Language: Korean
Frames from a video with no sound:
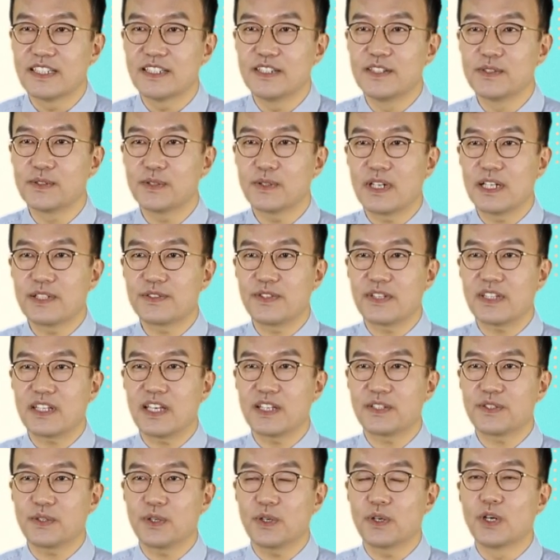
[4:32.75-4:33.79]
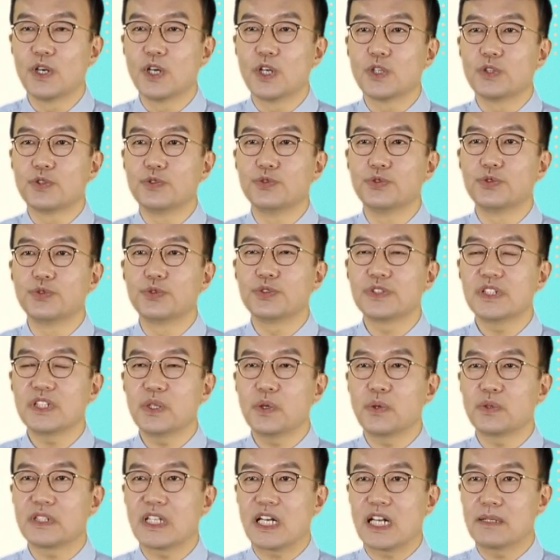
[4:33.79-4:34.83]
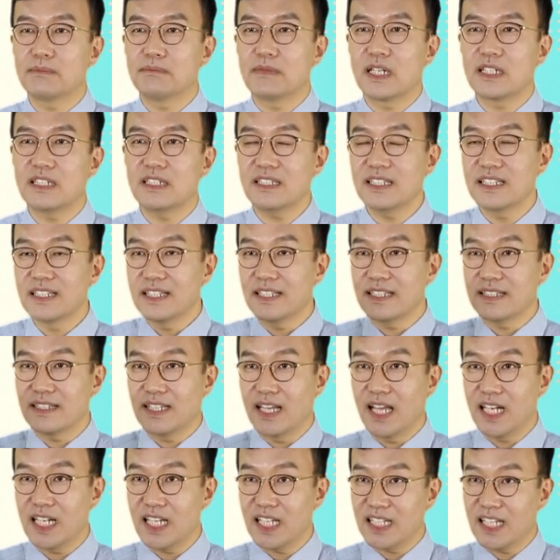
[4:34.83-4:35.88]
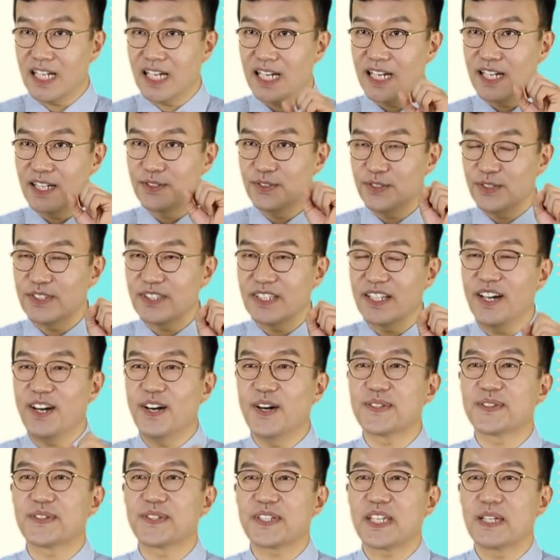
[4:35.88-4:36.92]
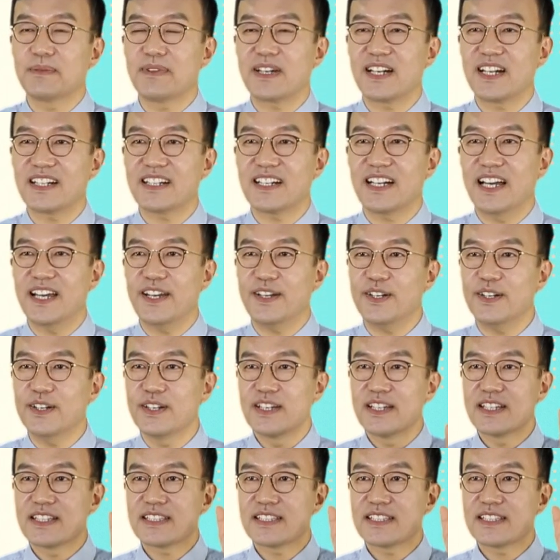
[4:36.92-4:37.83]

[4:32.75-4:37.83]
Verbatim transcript: 응용할 수 있겠죠. 눈이 오다란 말은 내리다 눈 어떻게 말할까요?